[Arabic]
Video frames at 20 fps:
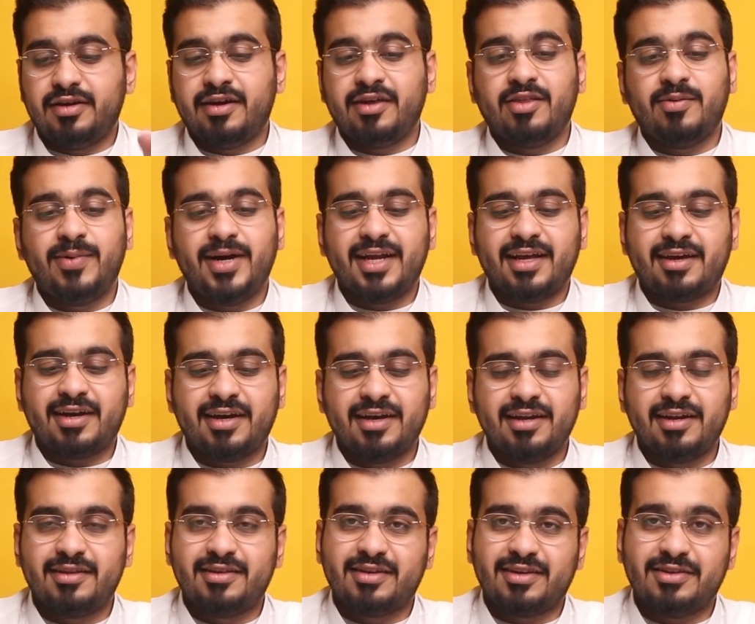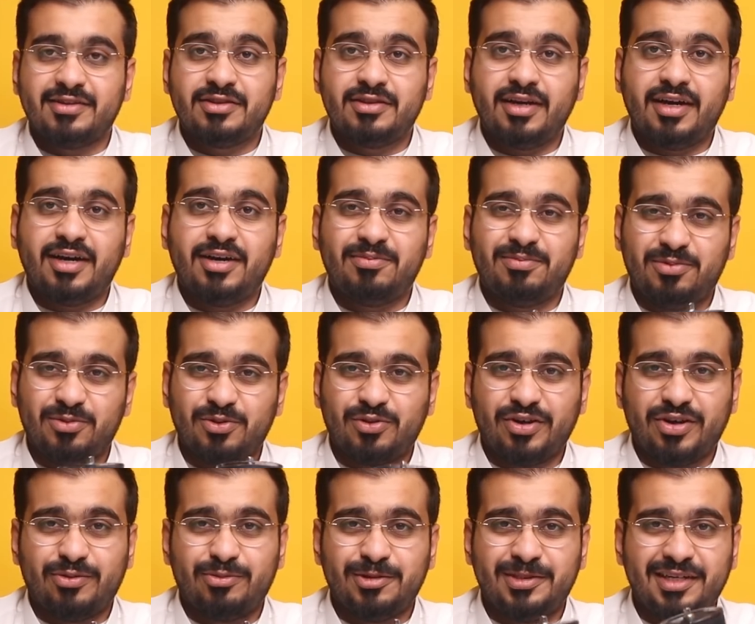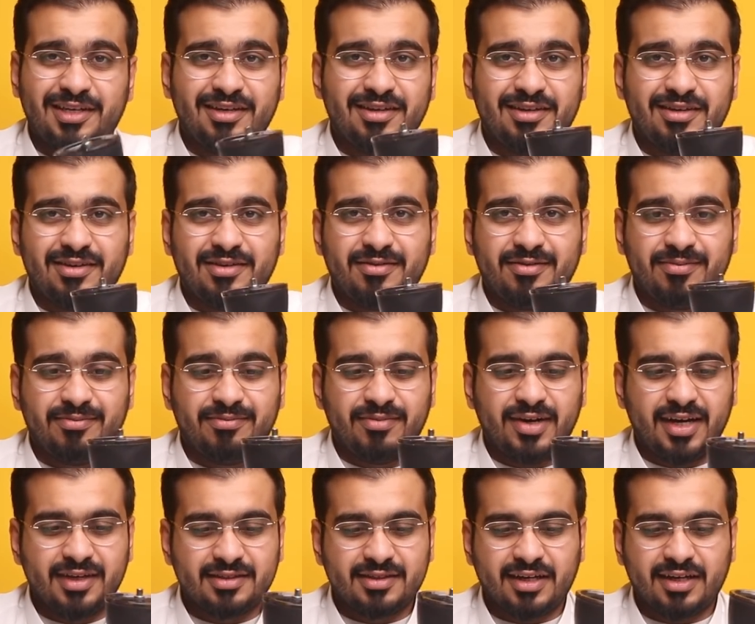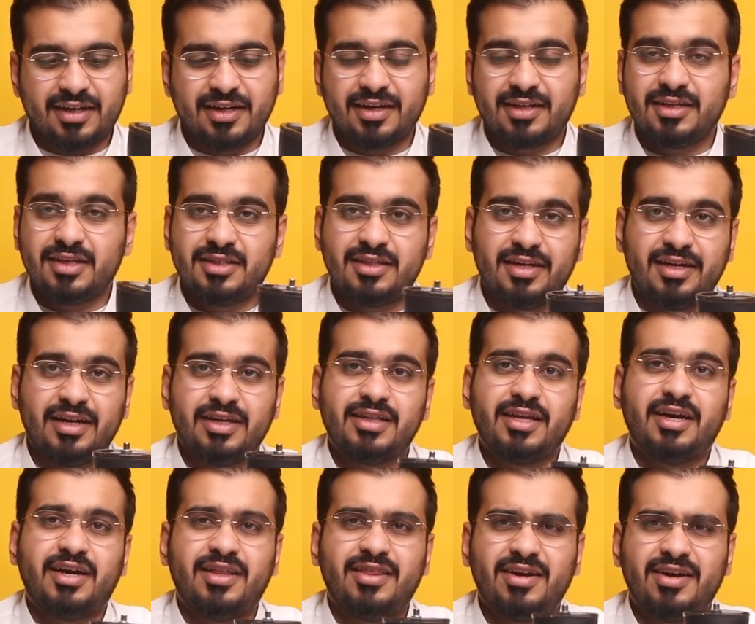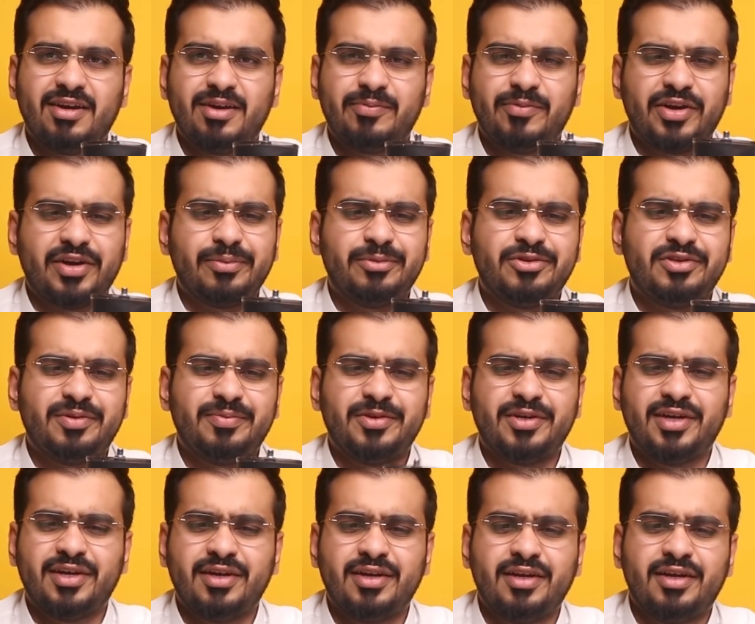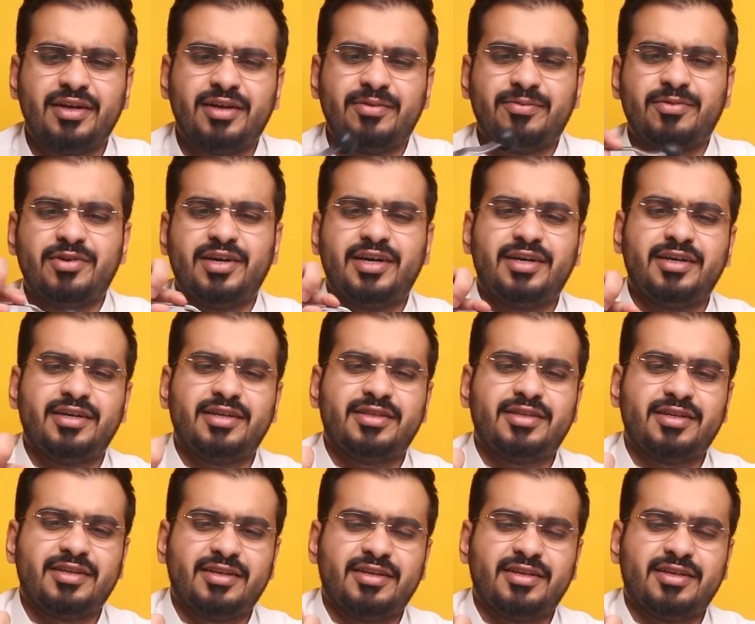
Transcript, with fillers: اذا مالك خلق تعب وقروشه ما انصحك انك تشتري الاداه هذه لانها مره متعبه من ناحيه